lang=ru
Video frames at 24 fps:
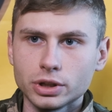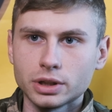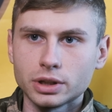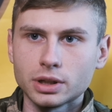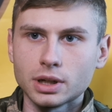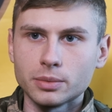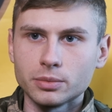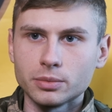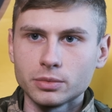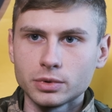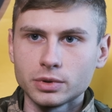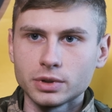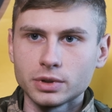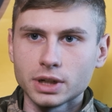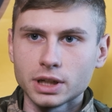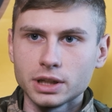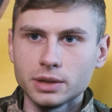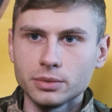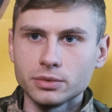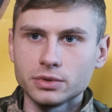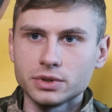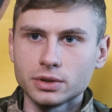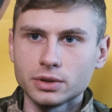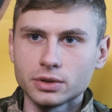там
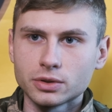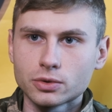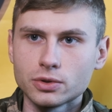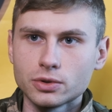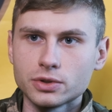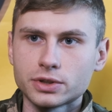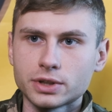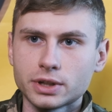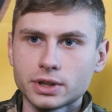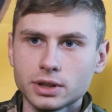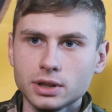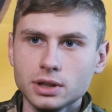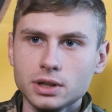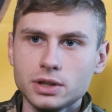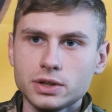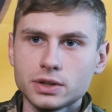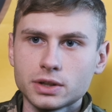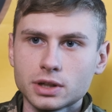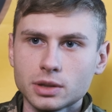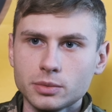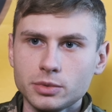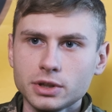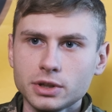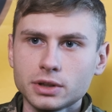рядом находится
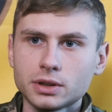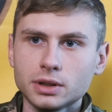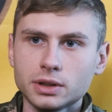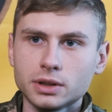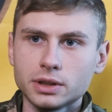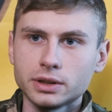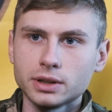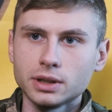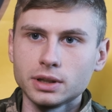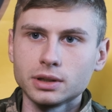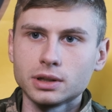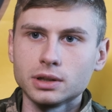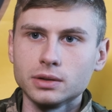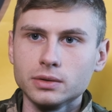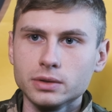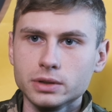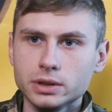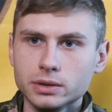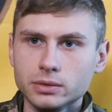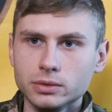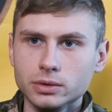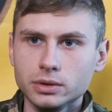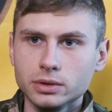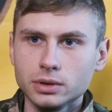стратегический объект, это танковый
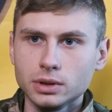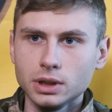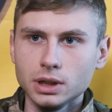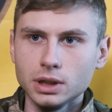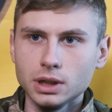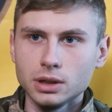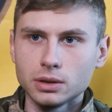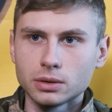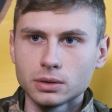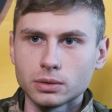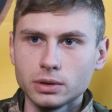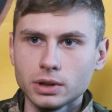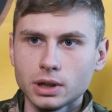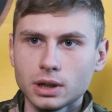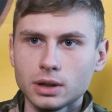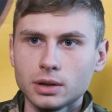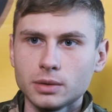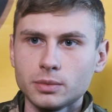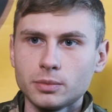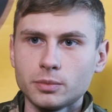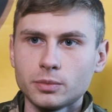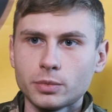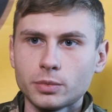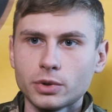завод. Туда
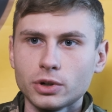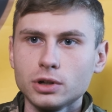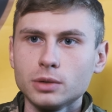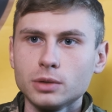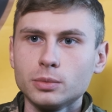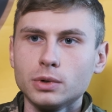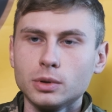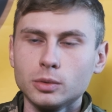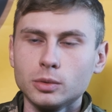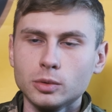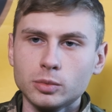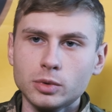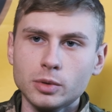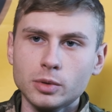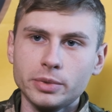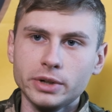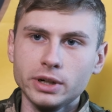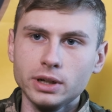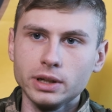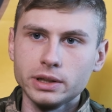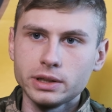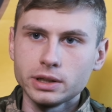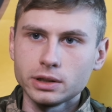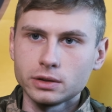по-любому бы
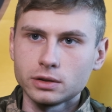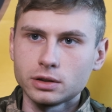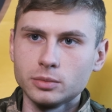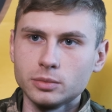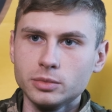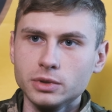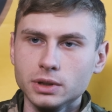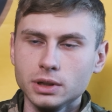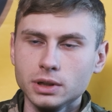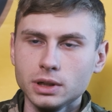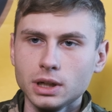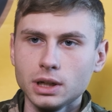прилетело бы.